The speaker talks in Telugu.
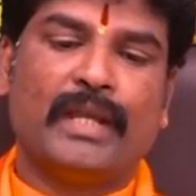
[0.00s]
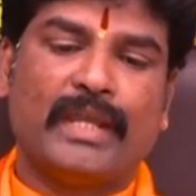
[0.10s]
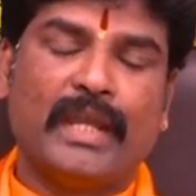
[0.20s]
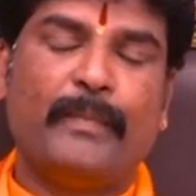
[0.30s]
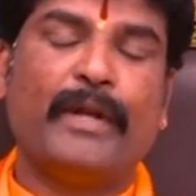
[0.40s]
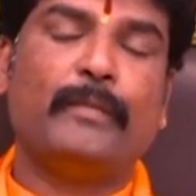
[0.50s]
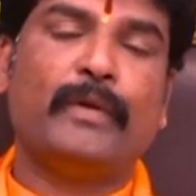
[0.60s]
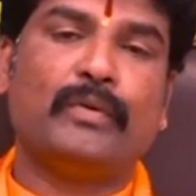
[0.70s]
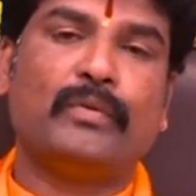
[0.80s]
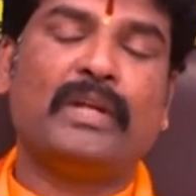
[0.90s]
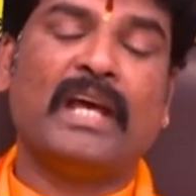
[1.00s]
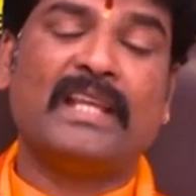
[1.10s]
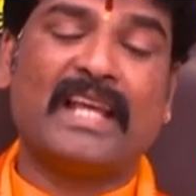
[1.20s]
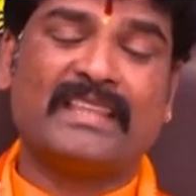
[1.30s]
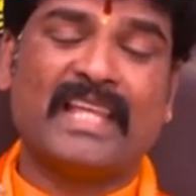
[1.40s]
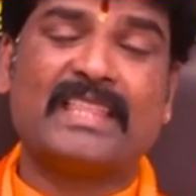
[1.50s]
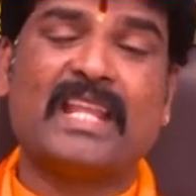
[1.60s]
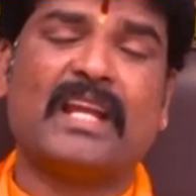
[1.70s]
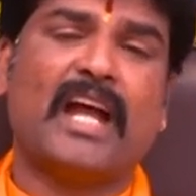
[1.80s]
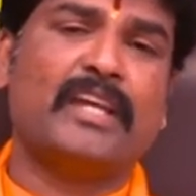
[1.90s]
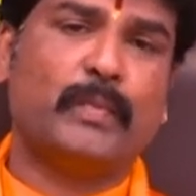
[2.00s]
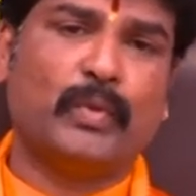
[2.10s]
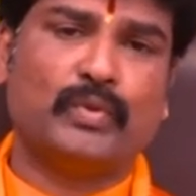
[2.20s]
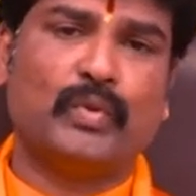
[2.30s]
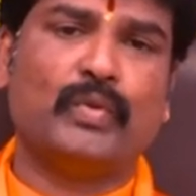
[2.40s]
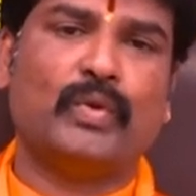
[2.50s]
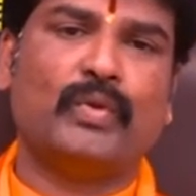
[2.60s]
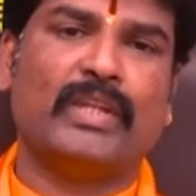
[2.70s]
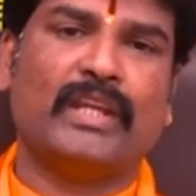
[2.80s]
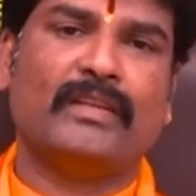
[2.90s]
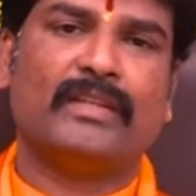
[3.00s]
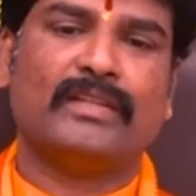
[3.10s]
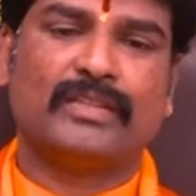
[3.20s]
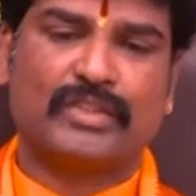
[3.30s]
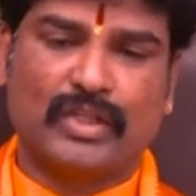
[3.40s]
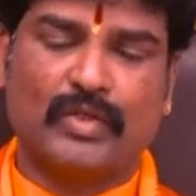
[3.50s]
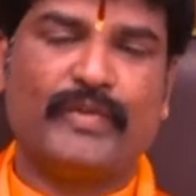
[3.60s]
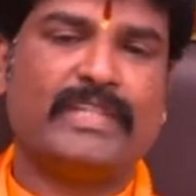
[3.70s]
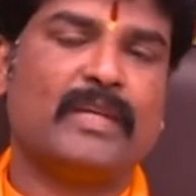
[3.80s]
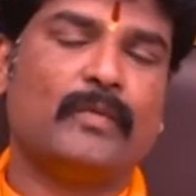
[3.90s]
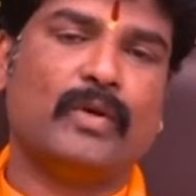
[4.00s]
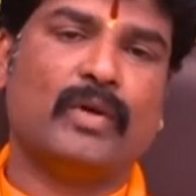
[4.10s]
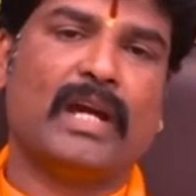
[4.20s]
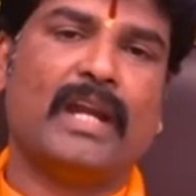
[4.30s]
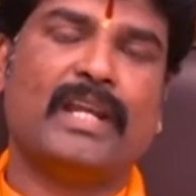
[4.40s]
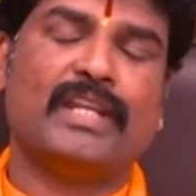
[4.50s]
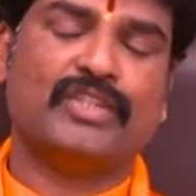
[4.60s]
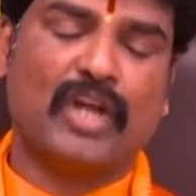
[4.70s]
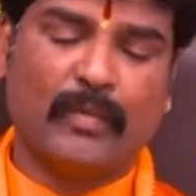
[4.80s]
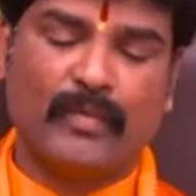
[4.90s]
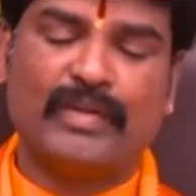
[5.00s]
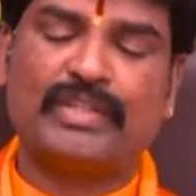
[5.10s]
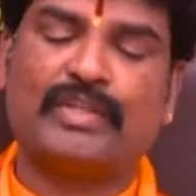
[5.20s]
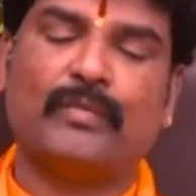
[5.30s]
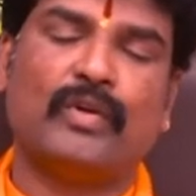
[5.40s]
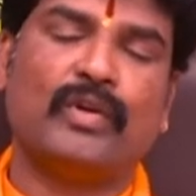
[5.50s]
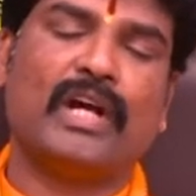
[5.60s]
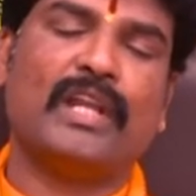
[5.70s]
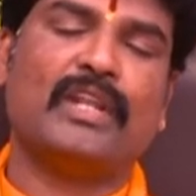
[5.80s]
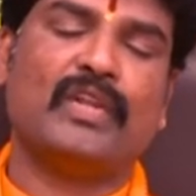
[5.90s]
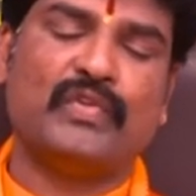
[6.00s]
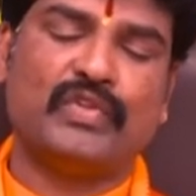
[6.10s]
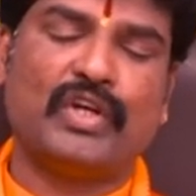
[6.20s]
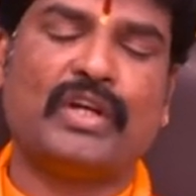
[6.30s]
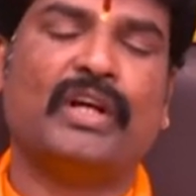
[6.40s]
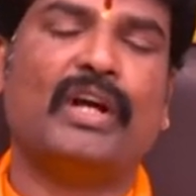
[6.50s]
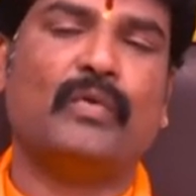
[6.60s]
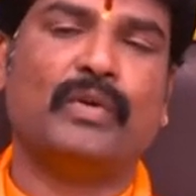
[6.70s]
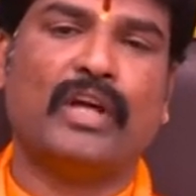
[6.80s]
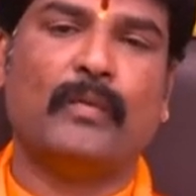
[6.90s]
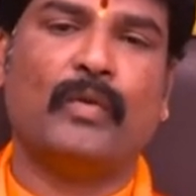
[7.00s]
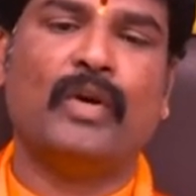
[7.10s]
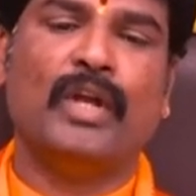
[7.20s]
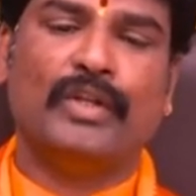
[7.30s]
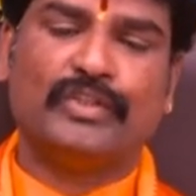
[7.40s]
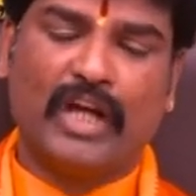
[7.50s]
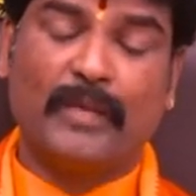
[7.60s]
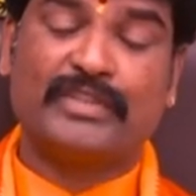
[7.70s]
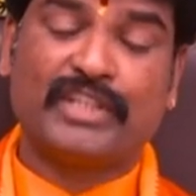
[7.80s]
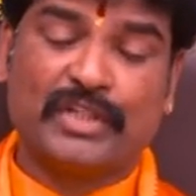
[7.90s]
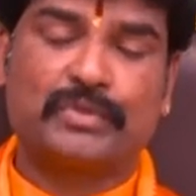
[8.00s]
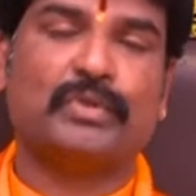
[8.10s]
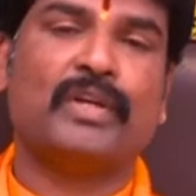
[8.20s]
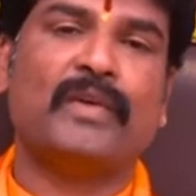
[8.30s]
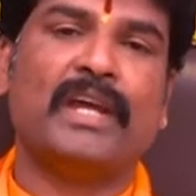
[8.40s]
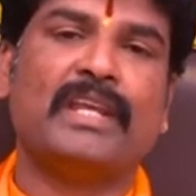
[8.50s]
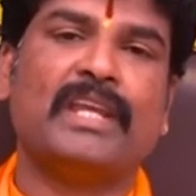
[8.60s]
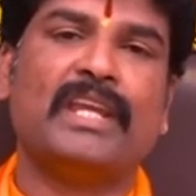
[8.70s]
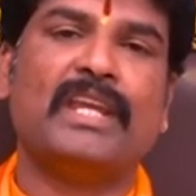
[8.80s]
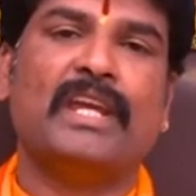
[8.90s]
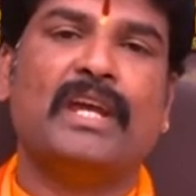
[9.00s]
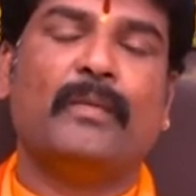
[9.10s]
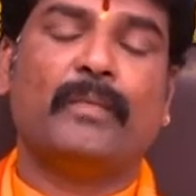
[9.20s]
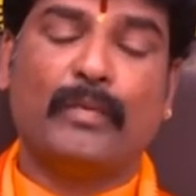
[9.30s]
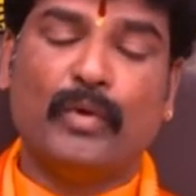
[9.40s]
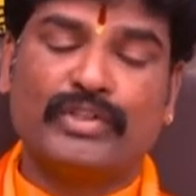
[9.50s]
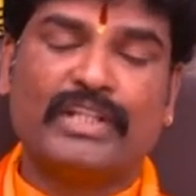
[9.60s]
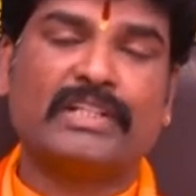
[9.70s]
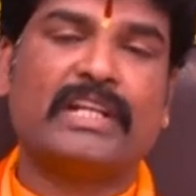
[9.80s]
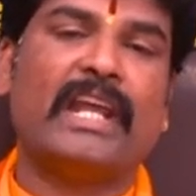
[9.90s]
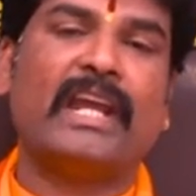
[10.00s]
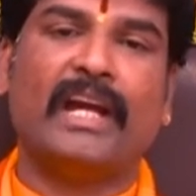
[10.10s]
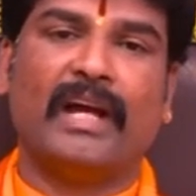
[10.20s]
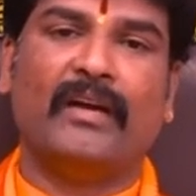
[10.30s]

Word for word: ఏ పని పట్టుకున్నా అది అర్ధంతరంగా ఆగిపోతూ ఉంటుంది చదువు విషయంలో కానీ జాబ్ విషయంలో కానీ నిరుద్యోగంగా ఉంటాము జాబ్ చేస్తున్న వారికి ప్రమోషన్స్ లేక